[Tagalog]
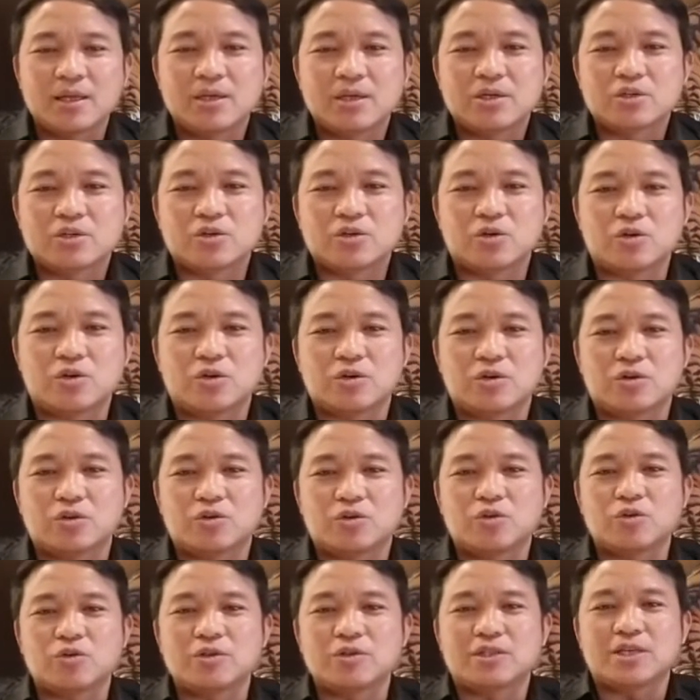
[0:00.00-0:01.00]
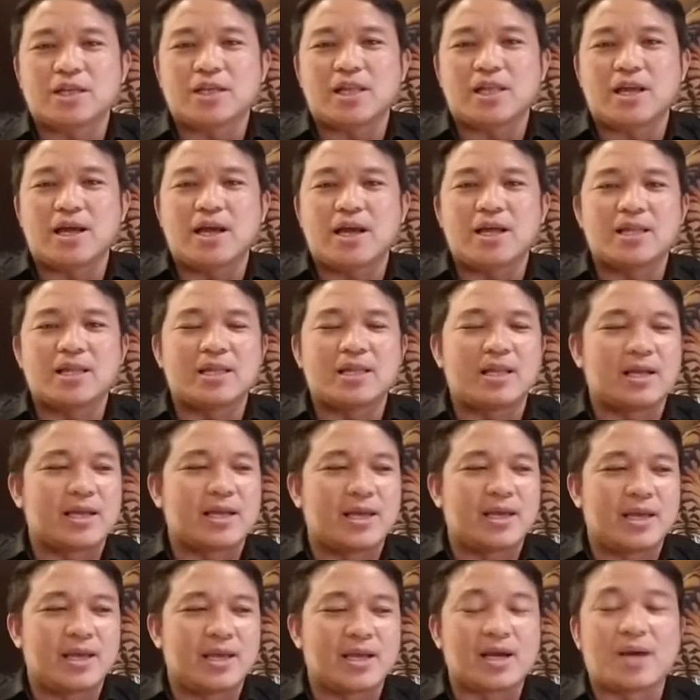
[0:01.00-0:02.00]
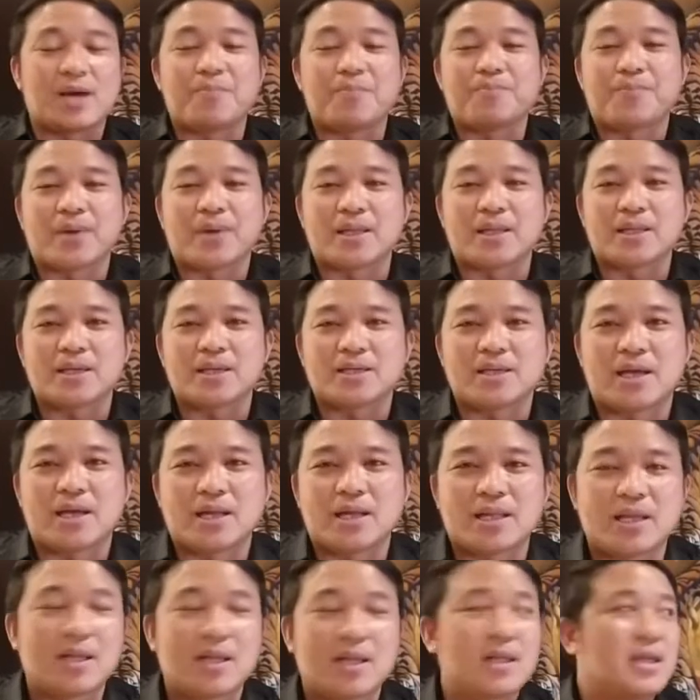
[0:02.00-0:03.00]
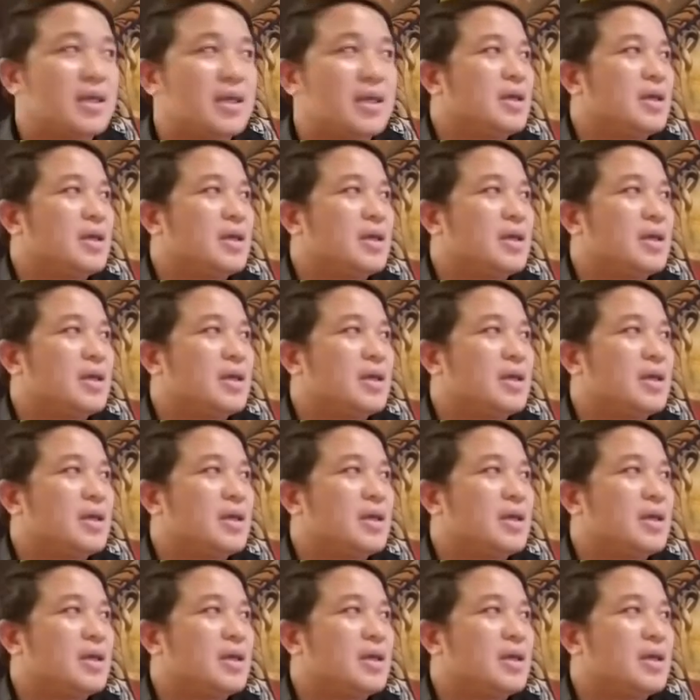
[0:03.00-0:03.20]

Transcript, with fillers: So, doon sila naging kampante sa atin.